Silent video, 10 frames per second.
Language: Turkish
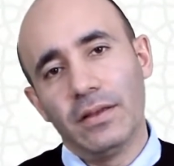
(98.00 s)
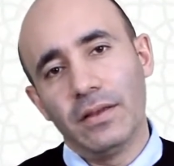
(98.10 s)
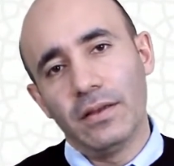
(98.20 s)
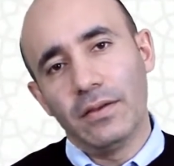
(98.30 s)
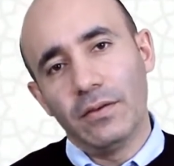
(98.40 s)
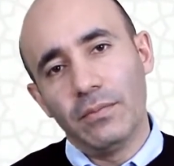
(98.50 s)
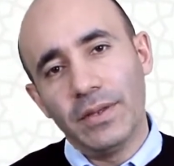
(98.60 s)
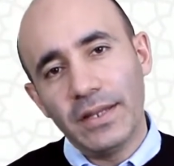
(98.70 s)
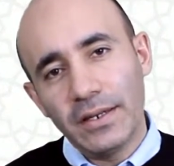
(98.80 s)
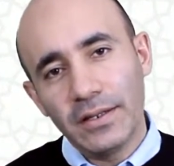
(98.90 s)
e,
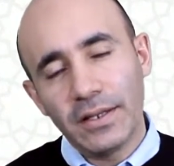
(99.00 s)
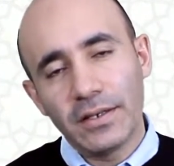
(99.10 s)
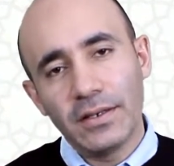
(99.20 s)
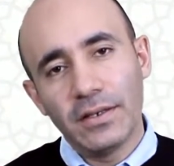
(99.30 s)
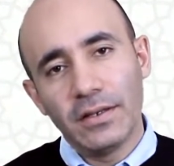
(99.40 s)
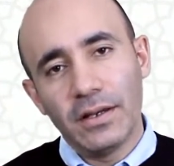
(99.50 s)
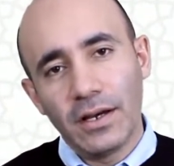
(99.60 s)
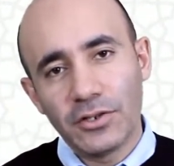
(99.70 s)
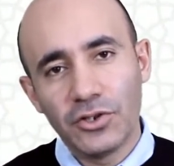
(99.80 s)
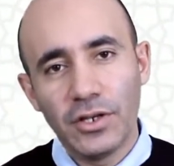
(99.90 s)
bedenindeki
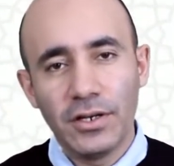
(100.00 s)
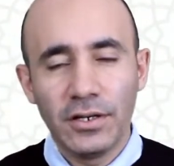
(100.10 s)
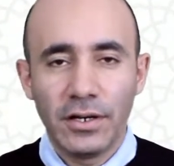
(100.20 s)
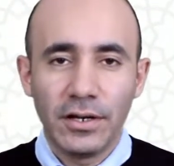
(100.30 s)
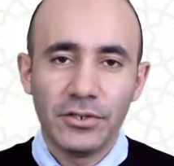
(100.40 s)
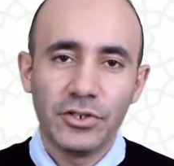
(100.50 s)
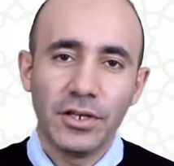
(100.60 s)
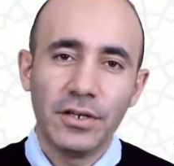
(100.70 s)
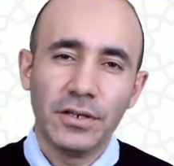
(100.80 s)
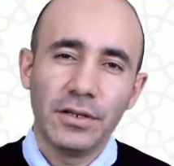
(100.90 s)
akciğerin,
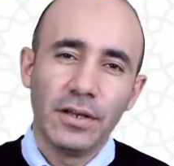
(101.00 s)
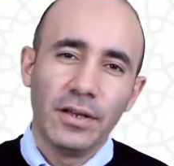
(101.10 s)
karaciğerin